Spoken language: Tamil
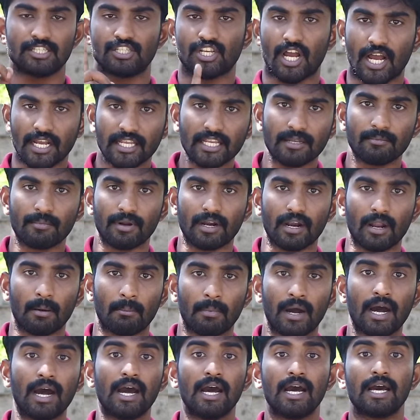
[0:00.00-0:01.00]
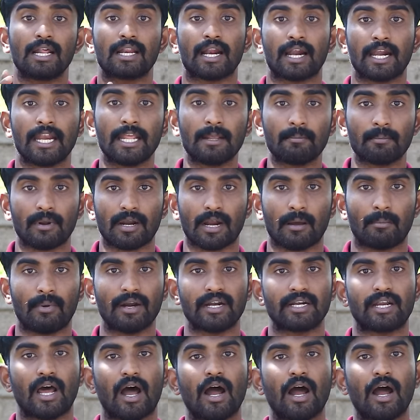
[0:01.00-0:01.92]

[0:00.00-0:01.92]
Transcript: ஜாகிங் பண்ணலாமா ரன்னிங் பண்ணலாமா